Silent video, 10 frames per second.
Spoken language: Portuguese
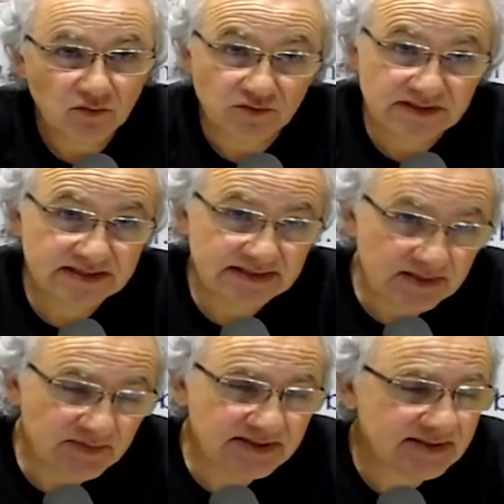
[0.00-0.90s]
com um
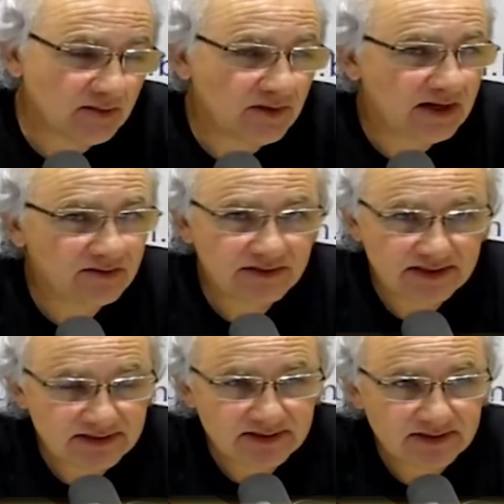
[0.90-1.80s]
simples trabalho
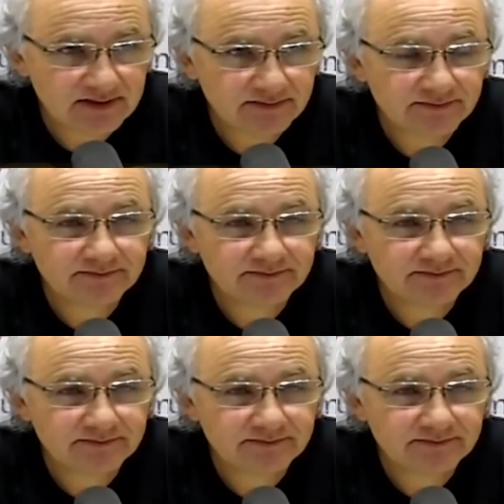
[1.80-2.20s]
desse.